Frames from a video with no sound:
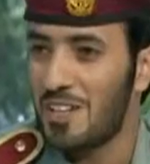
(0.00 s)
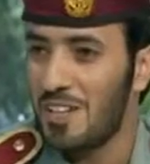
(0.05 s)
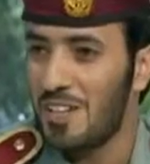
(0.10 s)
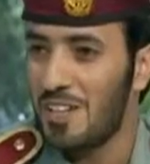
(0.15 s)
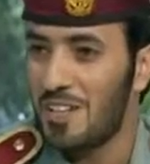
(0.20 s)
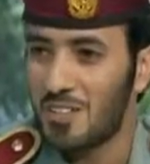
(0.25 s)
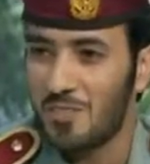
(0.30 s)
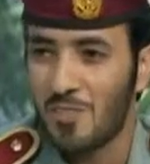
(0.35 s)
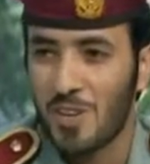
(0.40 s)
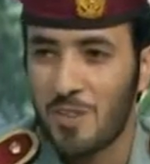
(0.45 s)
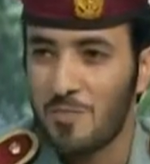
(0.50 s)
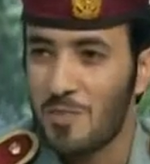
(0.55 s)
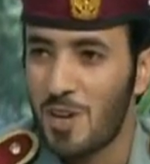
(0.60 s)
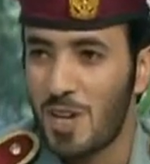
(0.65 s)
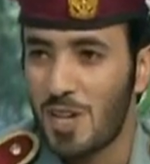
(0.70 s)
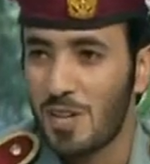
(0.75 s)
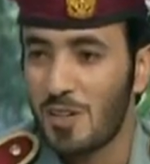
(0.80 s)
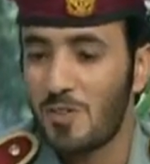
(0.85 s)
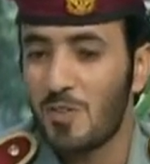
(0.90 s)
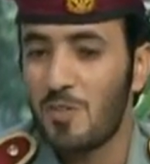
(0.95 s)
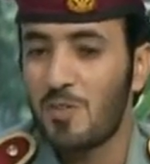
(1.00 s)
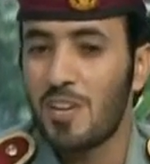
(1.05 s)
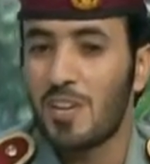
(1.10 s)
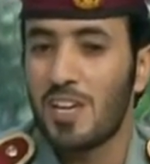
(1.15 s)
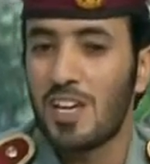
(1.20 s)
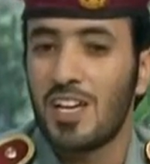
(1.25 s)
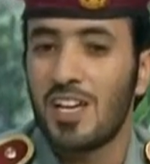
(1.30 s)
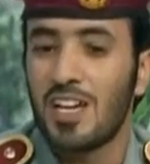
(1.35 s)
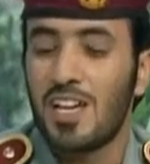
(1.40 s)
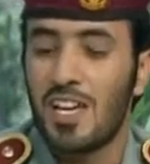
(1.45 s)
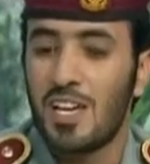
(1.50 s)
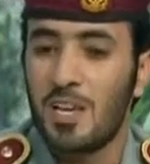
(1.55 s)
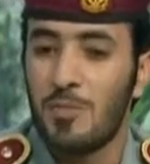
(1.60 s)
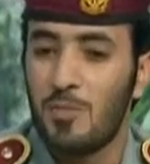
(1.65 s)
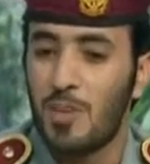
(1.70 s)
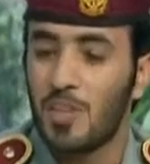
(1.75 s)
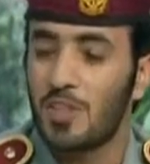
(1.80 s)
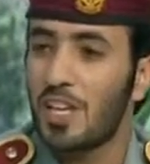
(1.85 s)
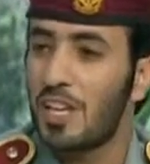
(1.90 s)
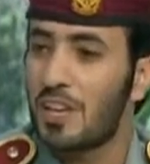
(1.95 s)
نعم. الاطفائي ما عليه خوف ما شاء الله عليه إيه،
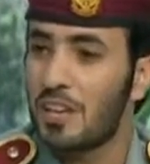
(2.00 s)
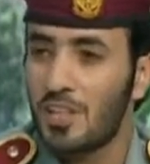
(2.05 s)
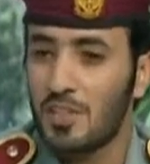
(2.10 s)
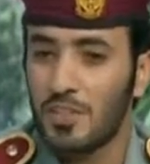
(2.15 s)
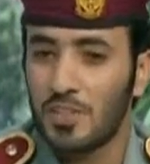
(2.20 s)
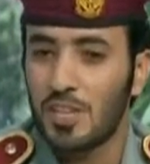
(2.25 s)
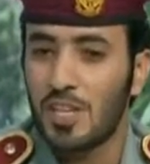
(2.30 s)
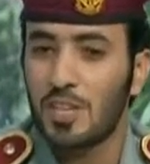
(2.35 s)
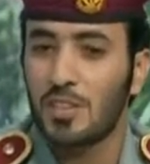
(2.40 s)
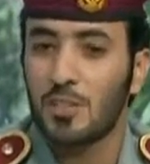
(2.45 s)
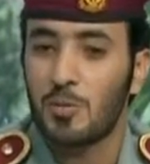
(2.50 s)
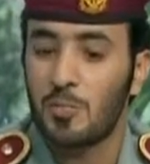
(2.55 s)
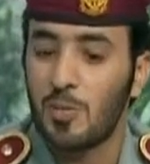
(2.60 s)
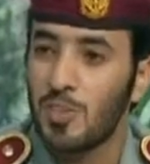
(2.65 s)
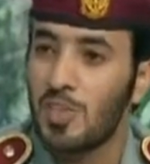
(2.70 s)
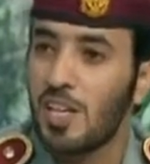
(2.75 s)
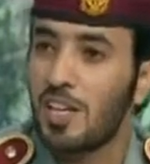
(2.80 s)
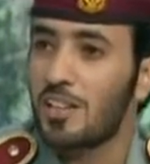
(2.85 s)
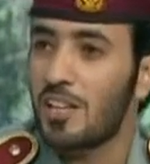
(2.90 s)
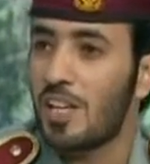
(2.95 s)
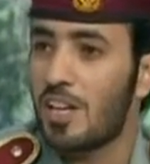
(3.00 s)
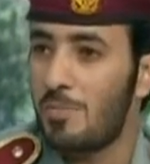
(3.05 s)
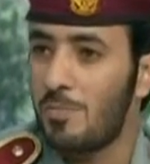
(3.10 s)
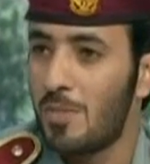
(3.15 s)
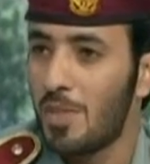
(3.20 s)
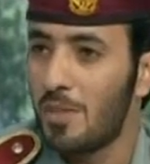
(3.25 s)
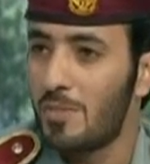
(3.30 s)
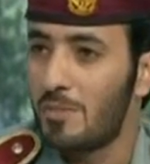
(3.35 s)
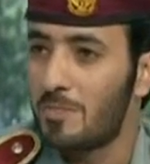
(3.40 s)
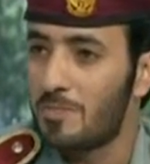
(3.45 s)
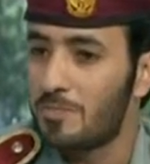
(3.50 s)
بيقدر يسيطر بيقدر يتحمل